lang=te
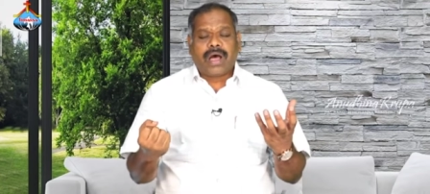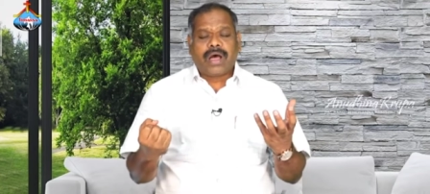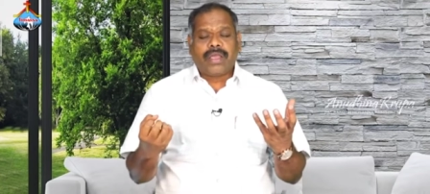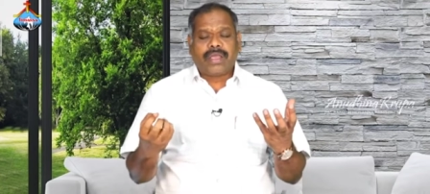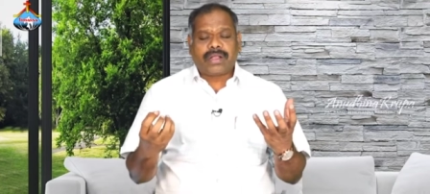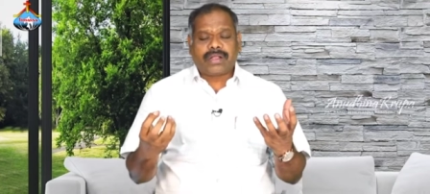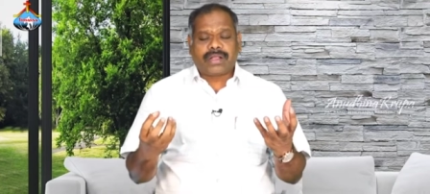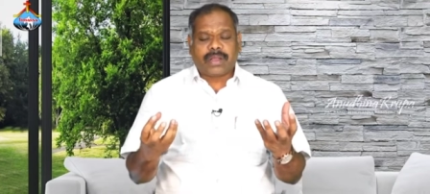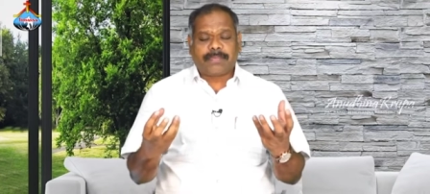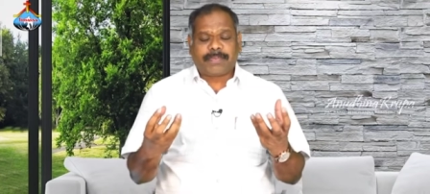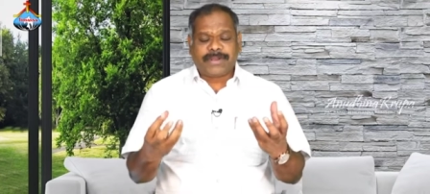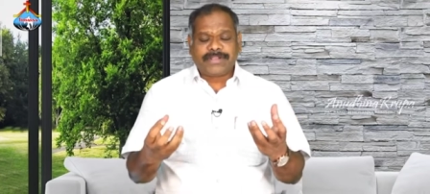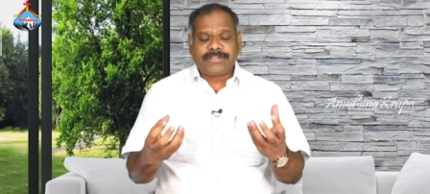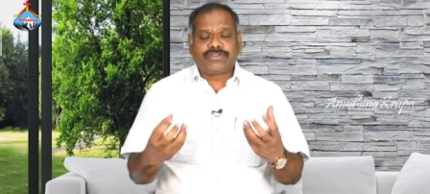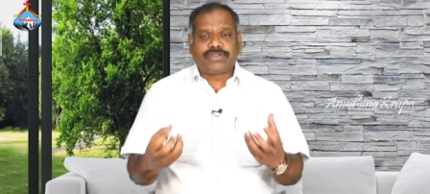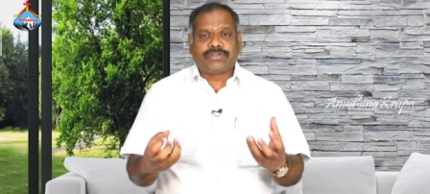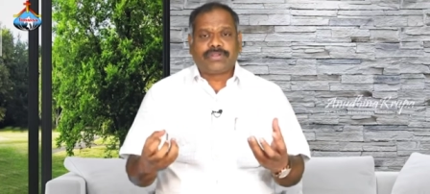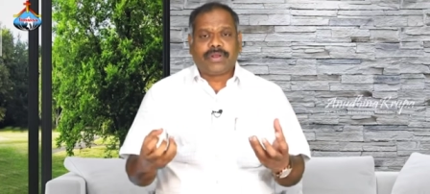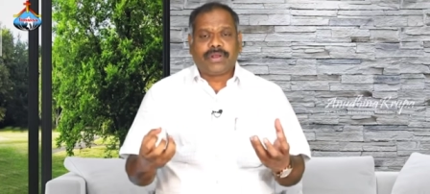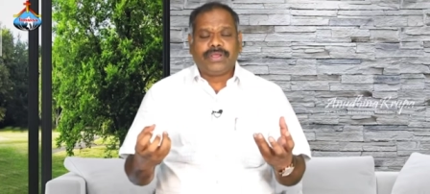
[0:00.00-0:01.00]
ఆ యొక్క
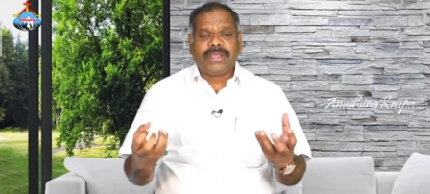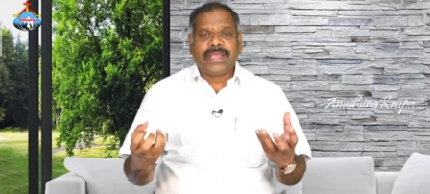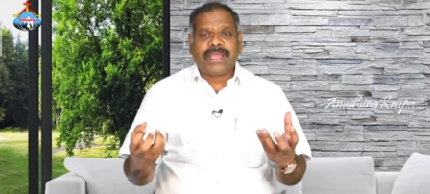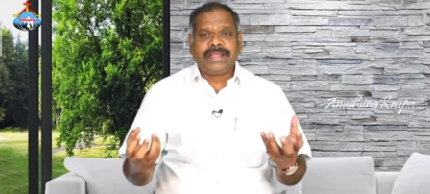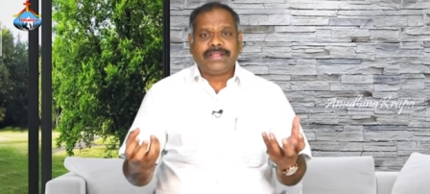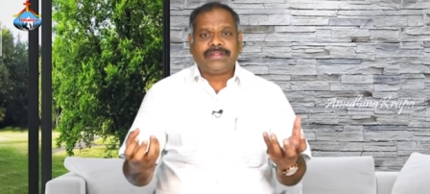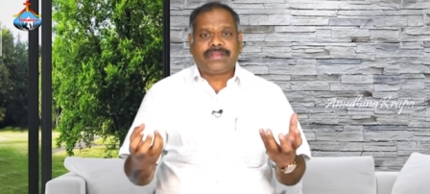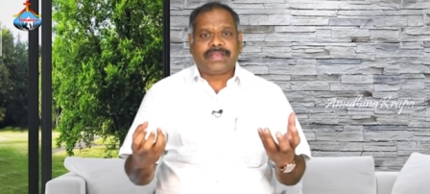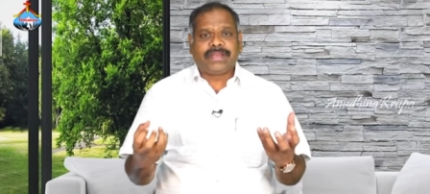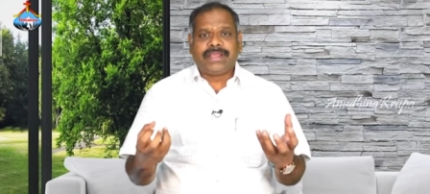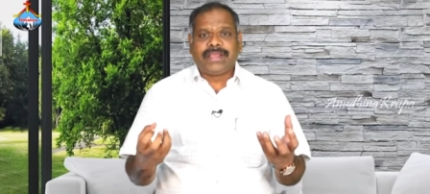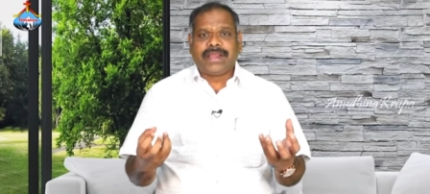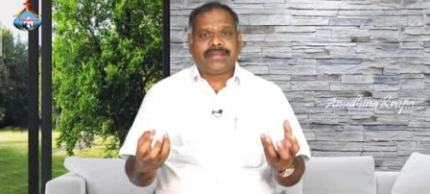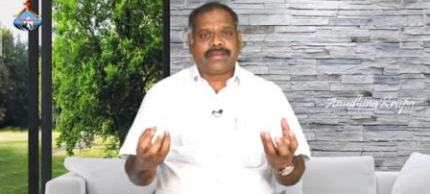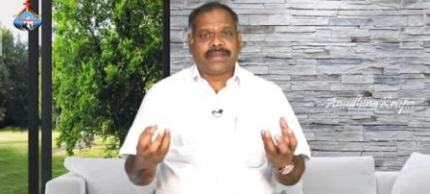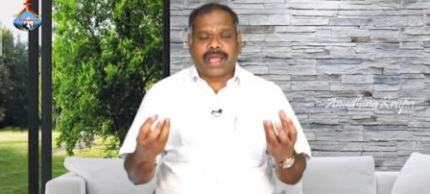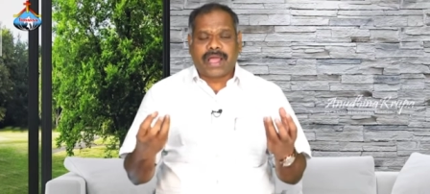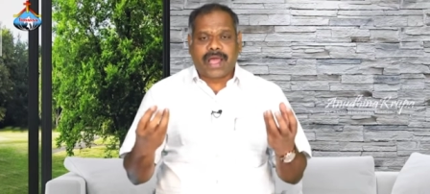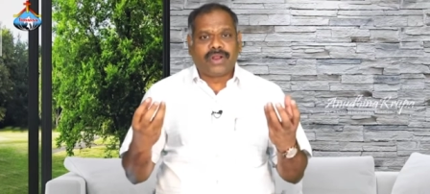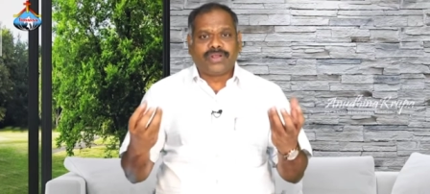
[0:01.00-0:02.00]
పరిస్థితుల్లో ఏంటి
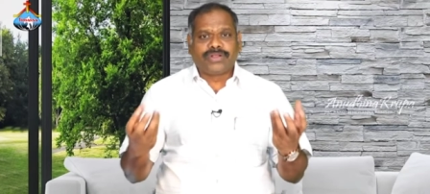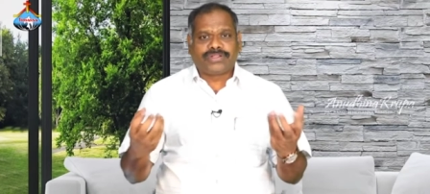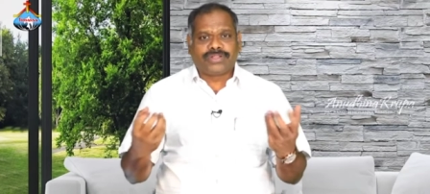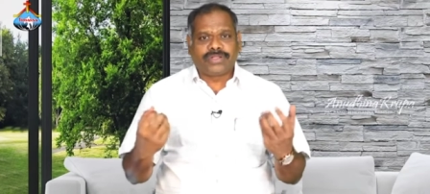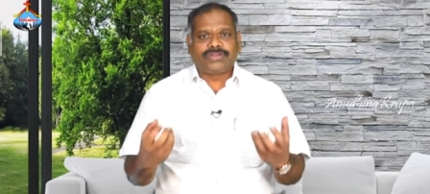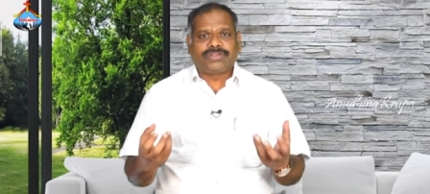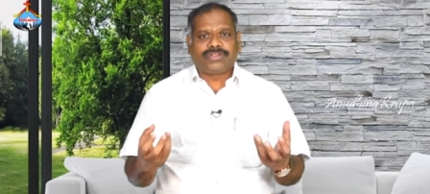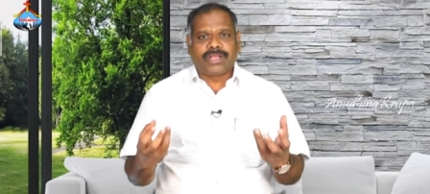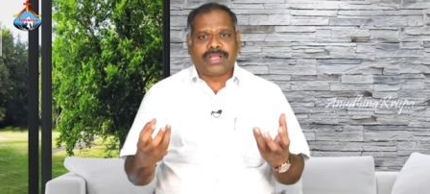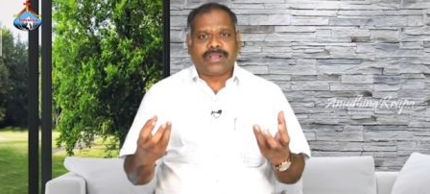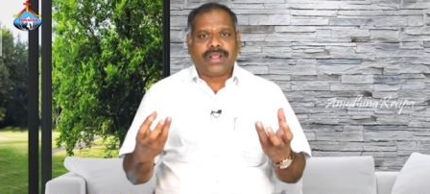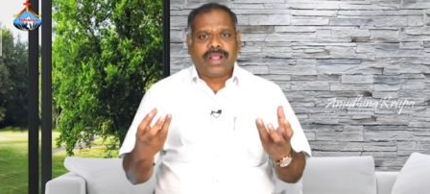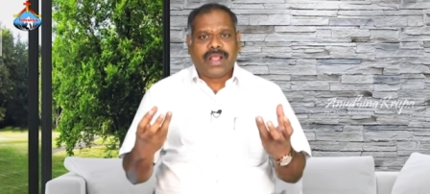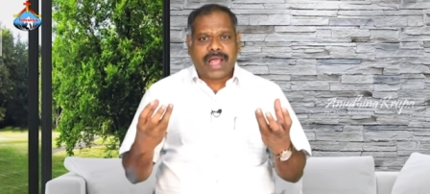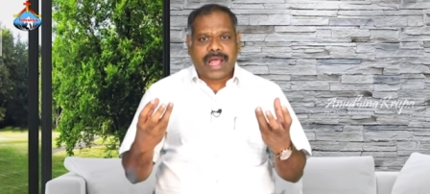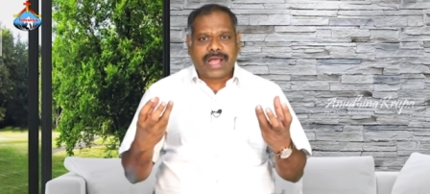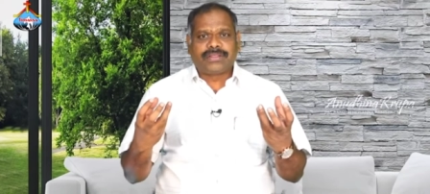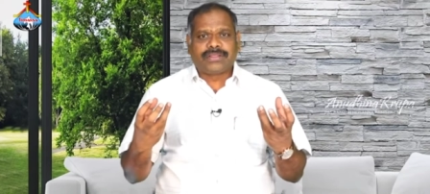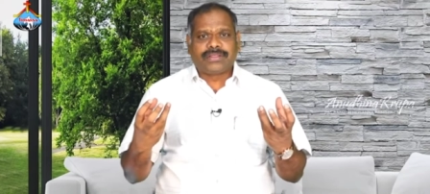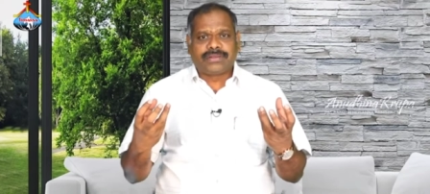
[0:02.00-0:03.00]
ఏంటి ఆలోచించే
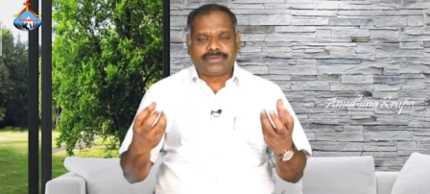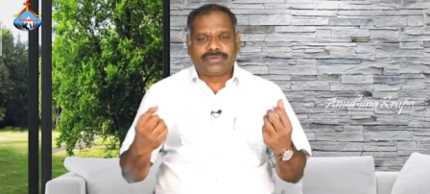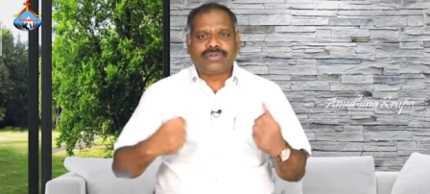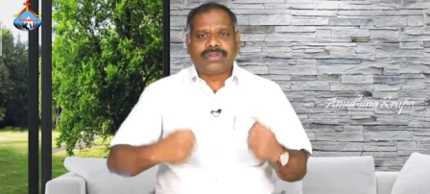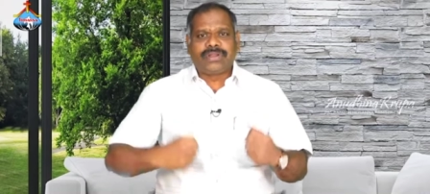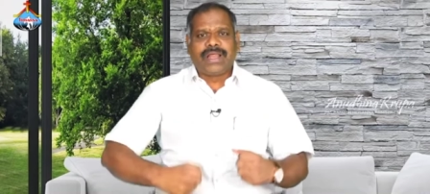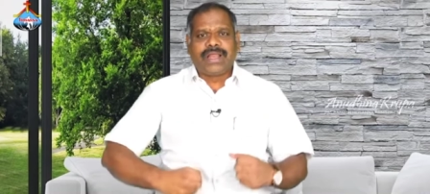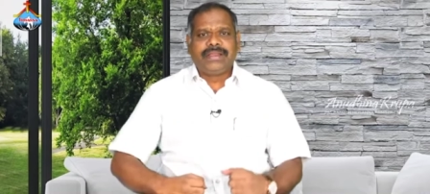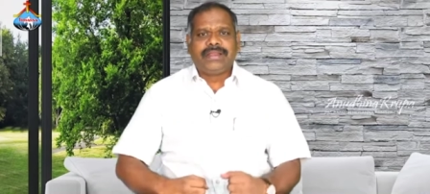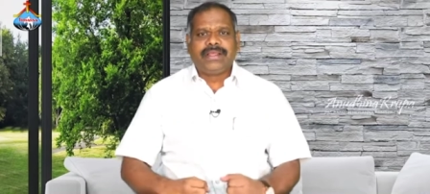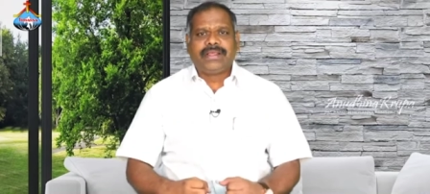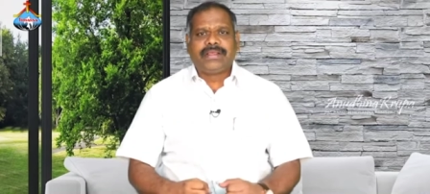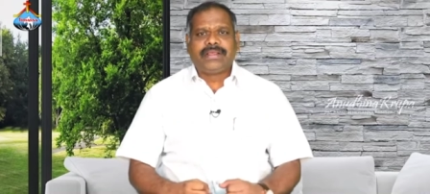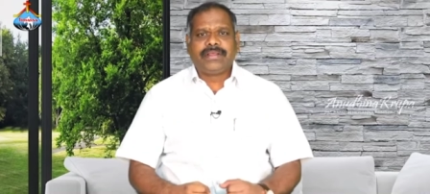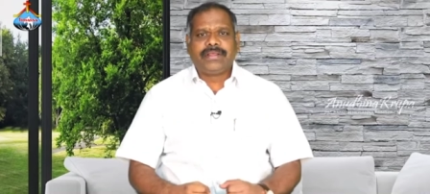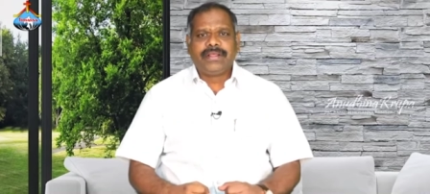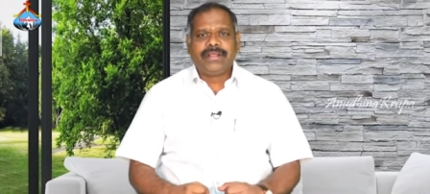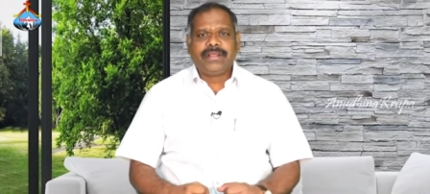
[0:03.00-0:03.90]
అంత ఉంటుందా అండి